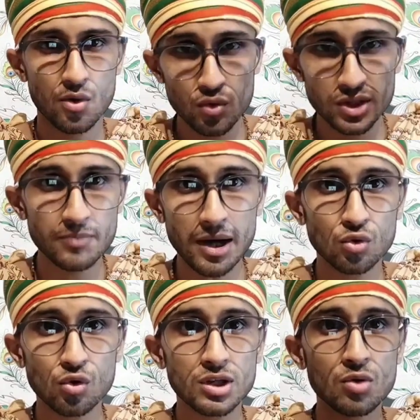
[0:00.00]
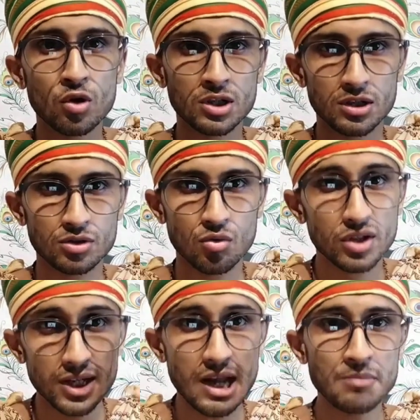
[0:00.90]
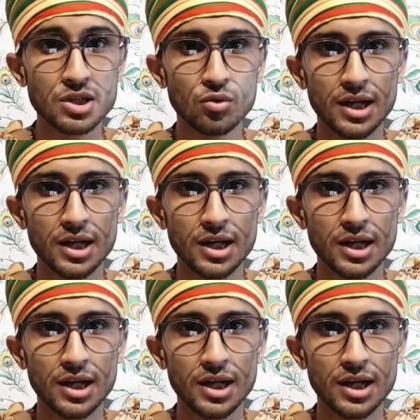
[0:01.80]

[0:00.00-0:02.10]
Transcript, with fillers: उनकी बातों को क्यों कोट करते हो उनके नाम क्यों